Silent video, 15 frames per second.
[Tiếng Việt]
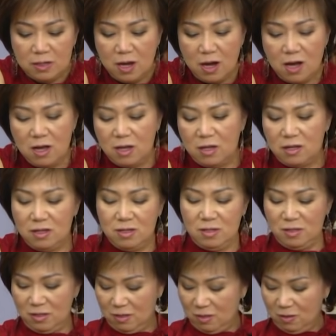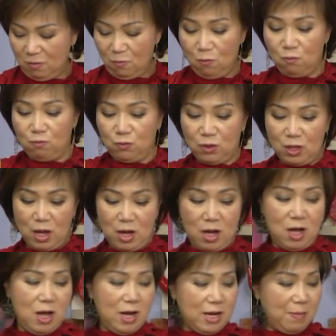đó
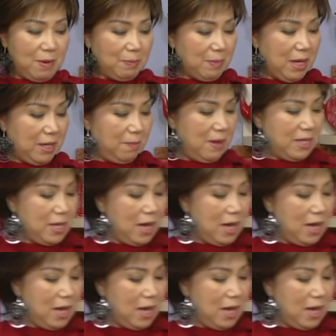đó là bánh mì bây